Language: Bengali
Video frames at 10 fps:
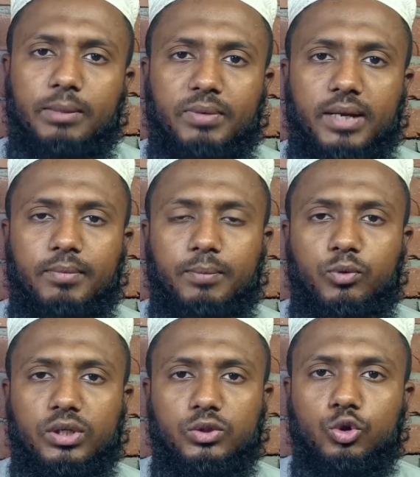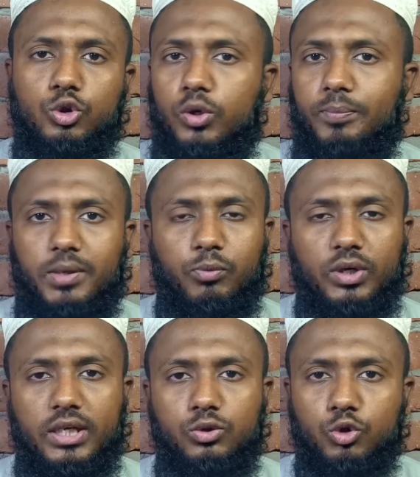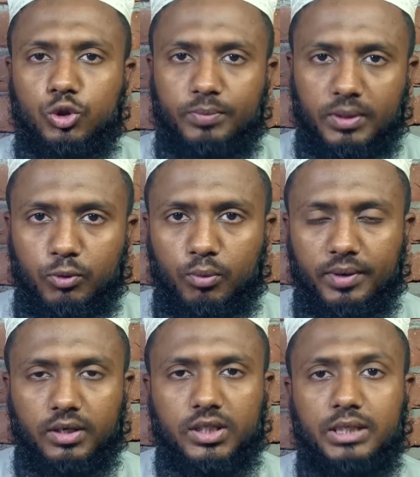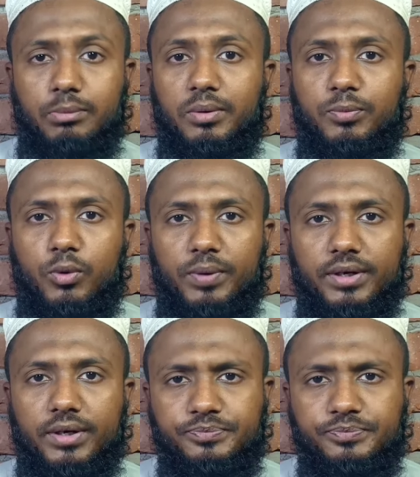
ইব্রাহিমটা পড়ি দুরুশরীফটা পড়ি এই দুরুশরীফটা পড়বেন কিভাবে পড়বেন